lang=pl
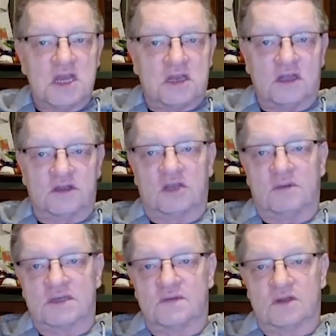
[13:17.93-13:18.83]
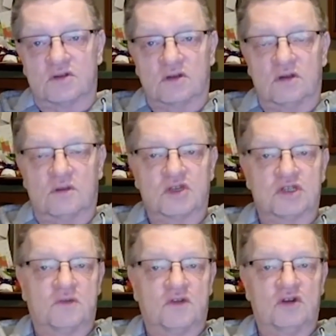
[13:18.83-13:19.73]
natychmiast wytoczono
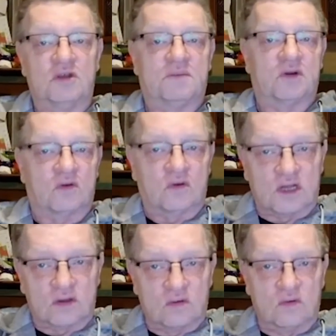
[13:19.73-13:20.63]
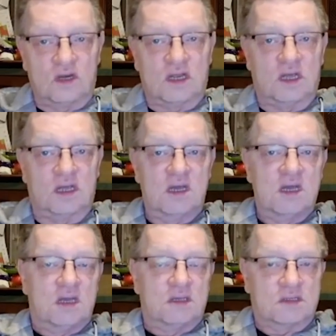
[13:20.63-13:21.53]
przeciwko nim prokuraturę,
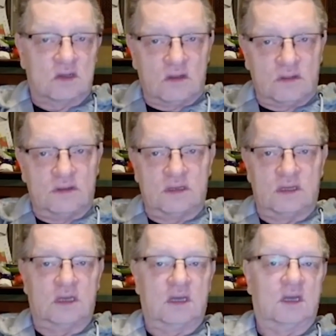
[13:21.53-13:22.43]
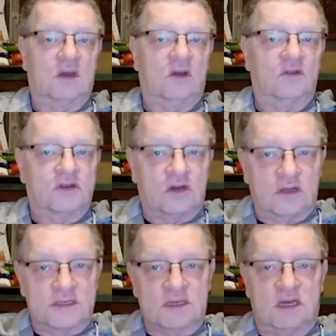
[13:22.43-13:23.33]
sądy,
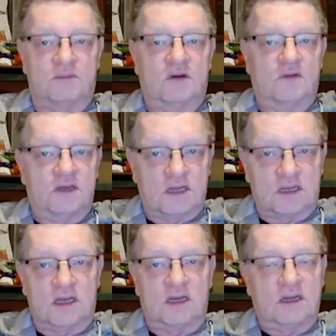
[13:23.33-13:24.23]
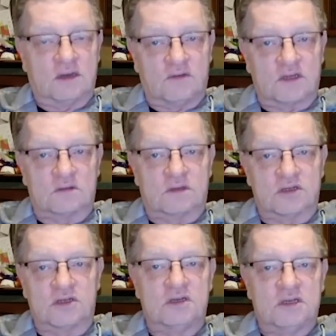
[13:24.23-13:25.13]
kontrole skarbowe i tak dalej i w
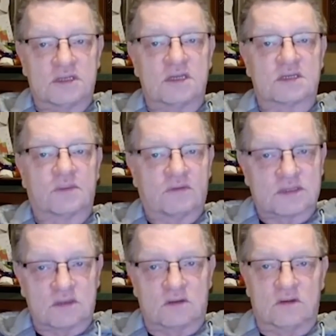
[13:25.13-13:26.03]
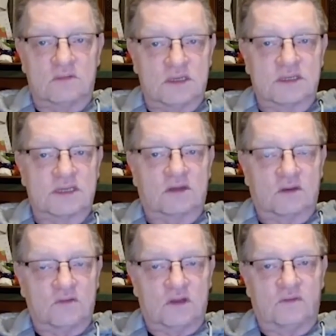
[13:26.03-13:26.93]
rezultacie nic nie zapłacono im za
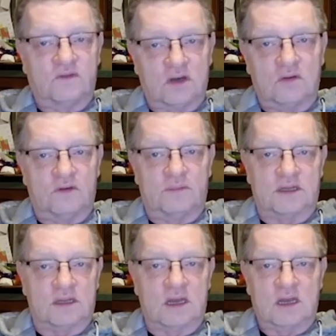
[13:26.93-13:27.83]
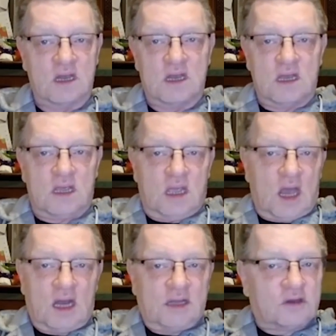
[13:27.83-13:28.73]
to w wielu, w wielu wypadkach.
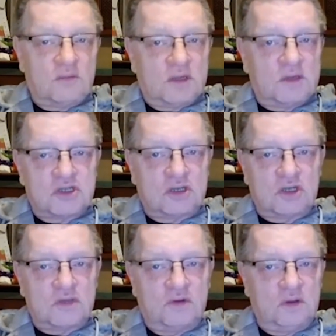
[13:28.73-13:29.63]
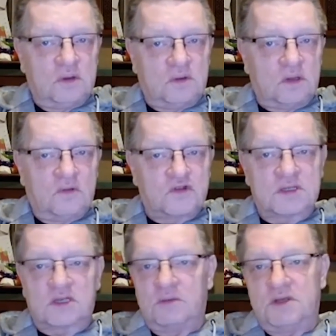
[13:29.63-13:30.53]
Ale to mnie będzie ktoś, wy... to
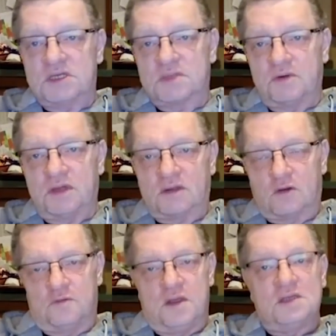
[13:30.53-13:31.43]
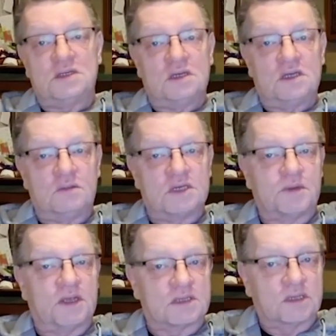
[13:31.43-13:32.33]
wszystko będzie z podatków, między innymi z
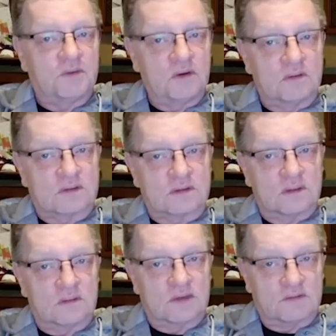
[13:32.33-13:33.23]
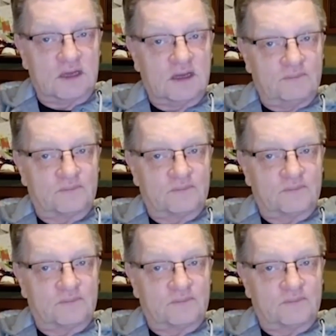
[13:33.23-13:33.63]
500+, plus, prawda?